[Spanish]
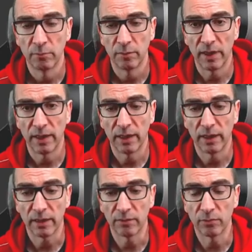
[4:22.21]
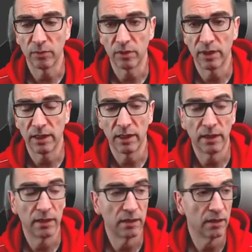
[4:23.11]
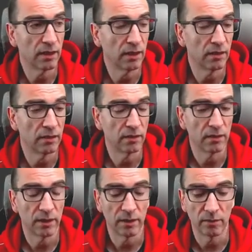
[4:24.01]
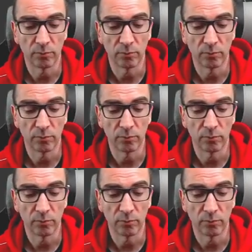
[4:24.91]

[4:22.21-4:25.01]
para que funcionen en, eh,